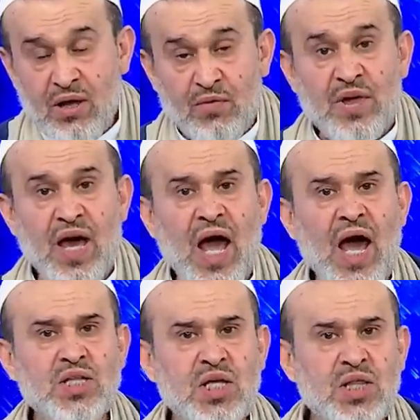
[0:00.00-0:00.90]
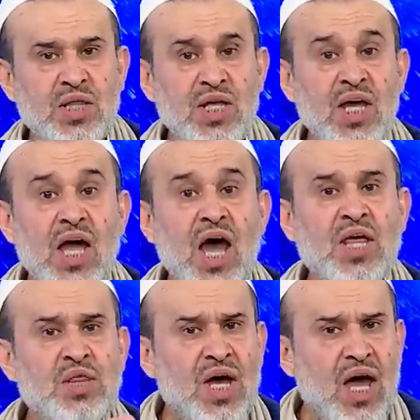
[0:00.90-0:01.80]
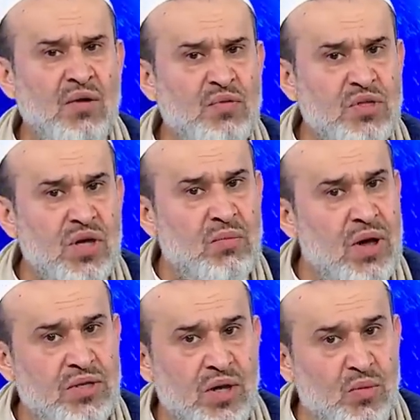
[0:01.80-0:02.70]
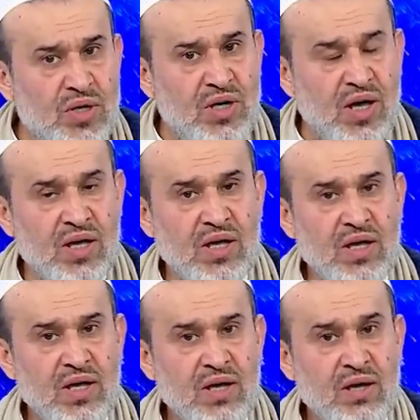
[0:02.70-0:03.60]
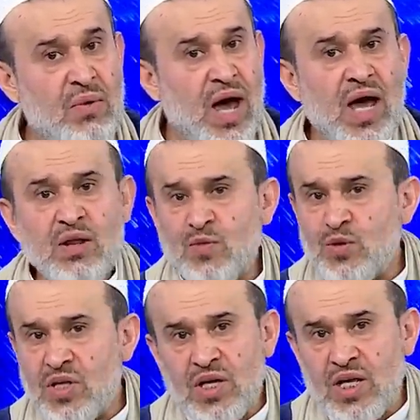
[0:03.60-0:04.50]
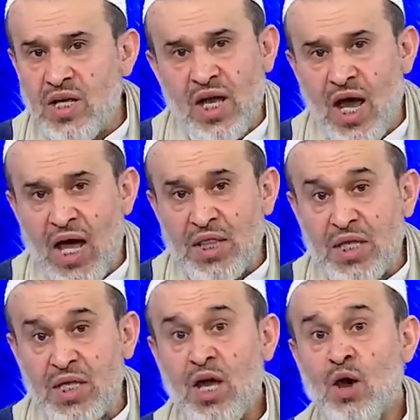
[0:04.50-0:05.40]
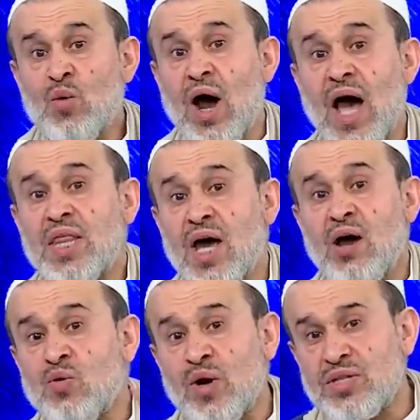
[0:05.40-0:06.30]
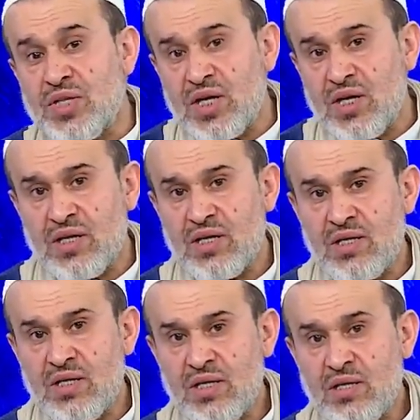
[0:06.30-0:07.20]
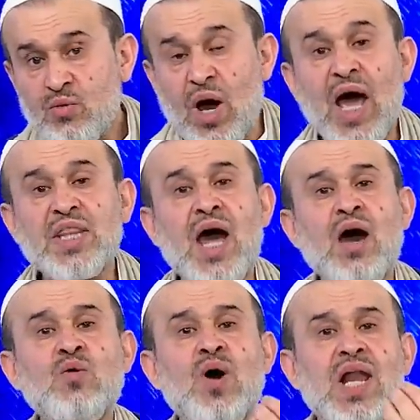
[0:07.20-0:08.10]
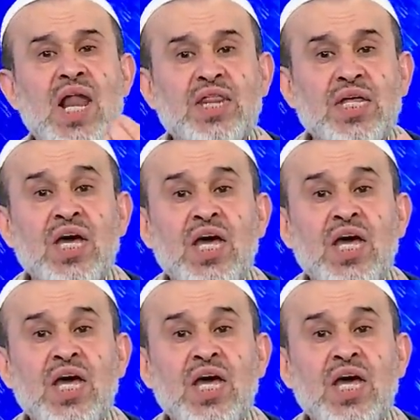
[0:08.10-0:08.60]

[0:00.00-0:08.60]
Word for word: في أحاديث الثقافة المهدوية معارف الدين هي هذه وهذا هو الدين وهذا هو الذي